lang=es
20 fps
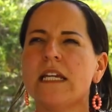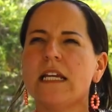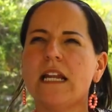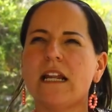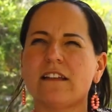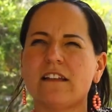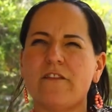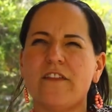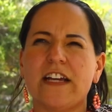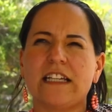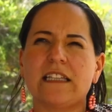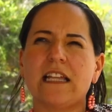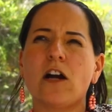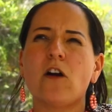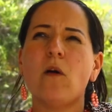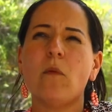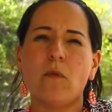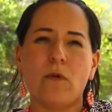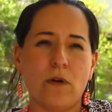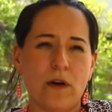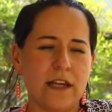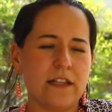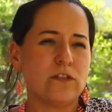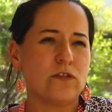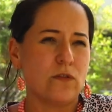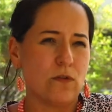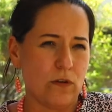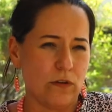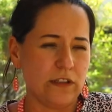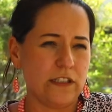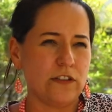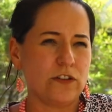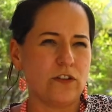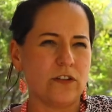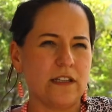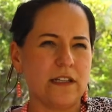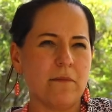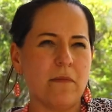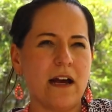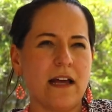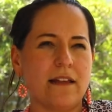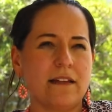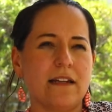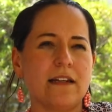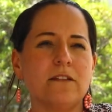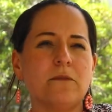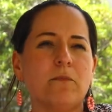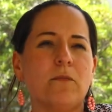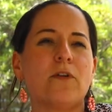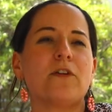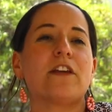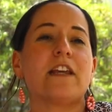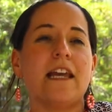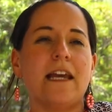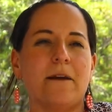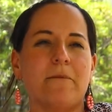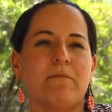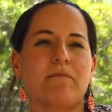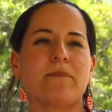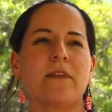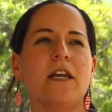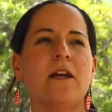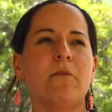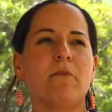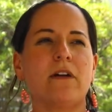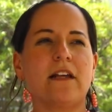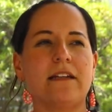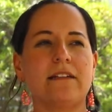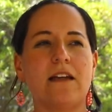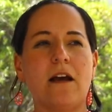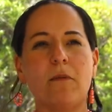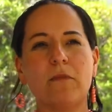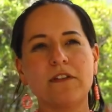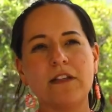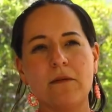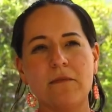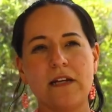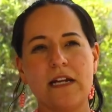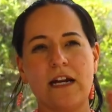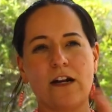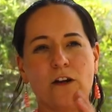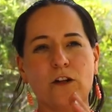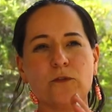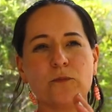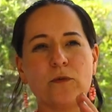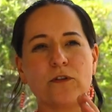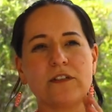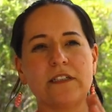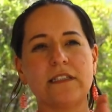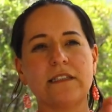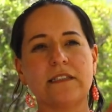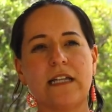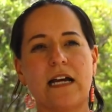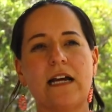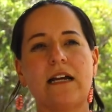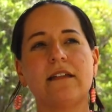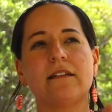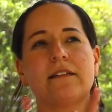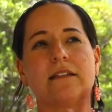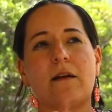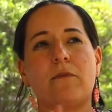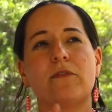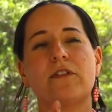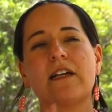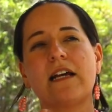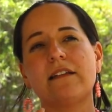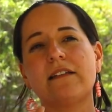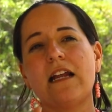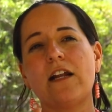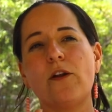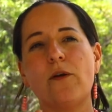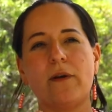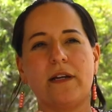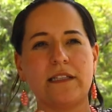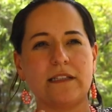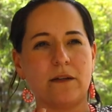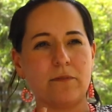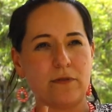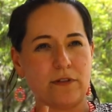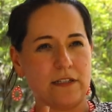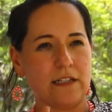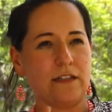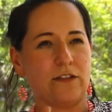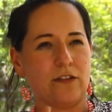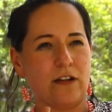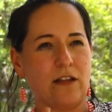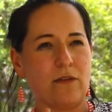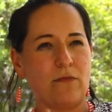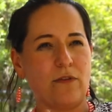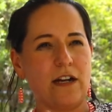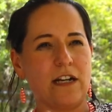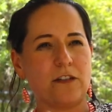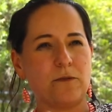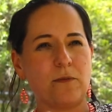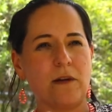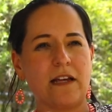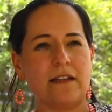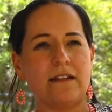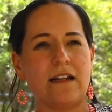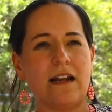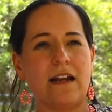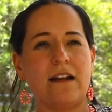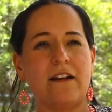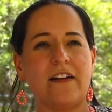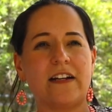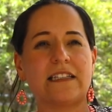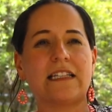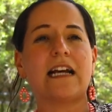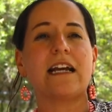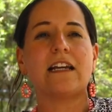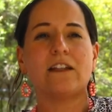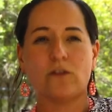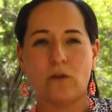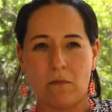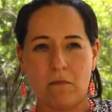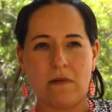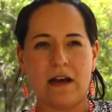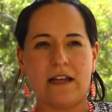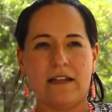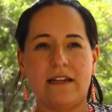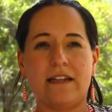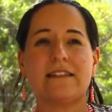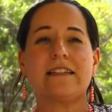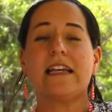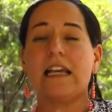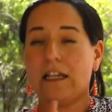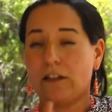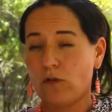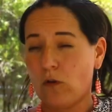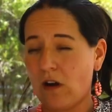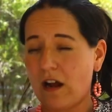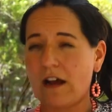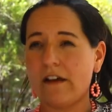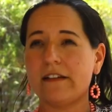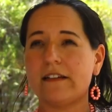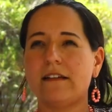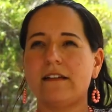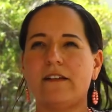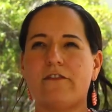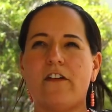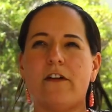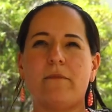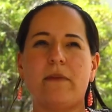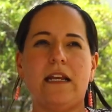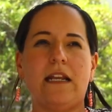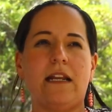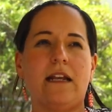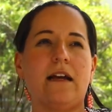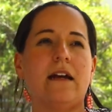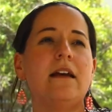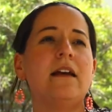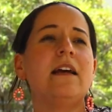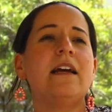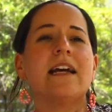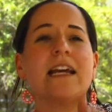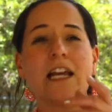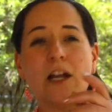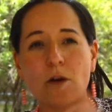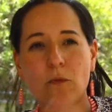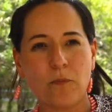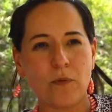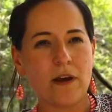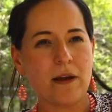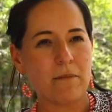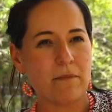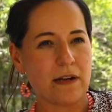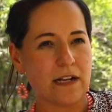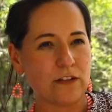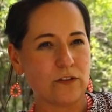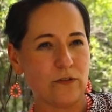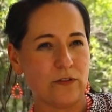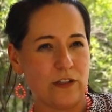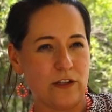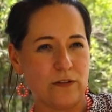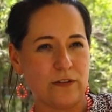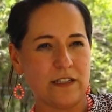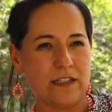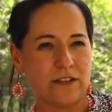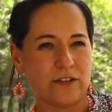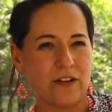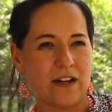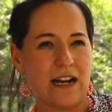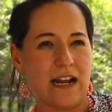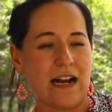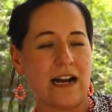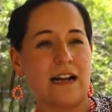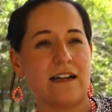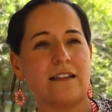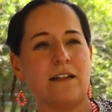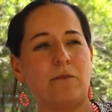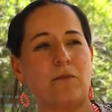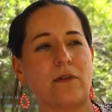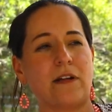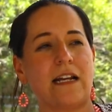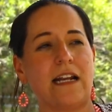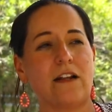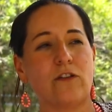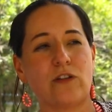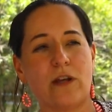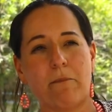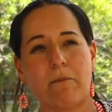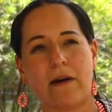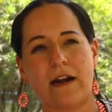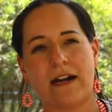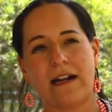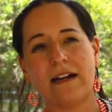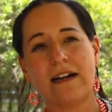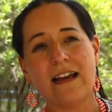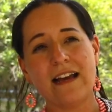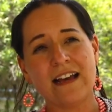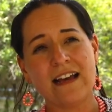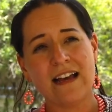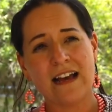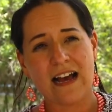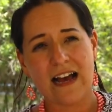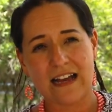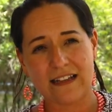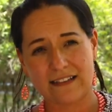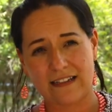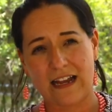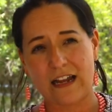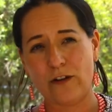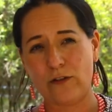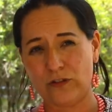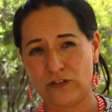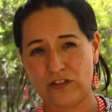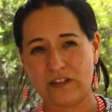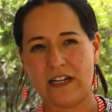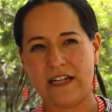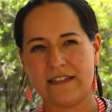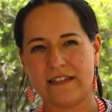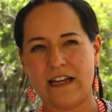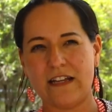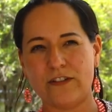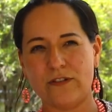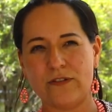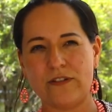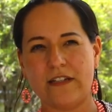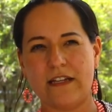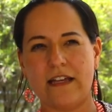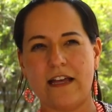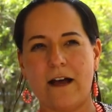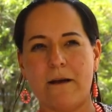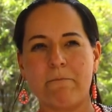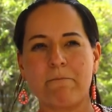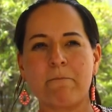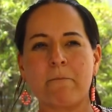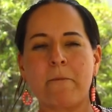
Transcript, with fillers: Y las afecta como en su condición de madres, ¿por qué? Porque si vamos a mirar los porcentajes, estamos casi al 90% de las mujeres privadas de la libertad que son madres, que son cabezas de familia que no pueden ver a sus hijos dentro de la cárcel porque los separan a, los tres años de edad.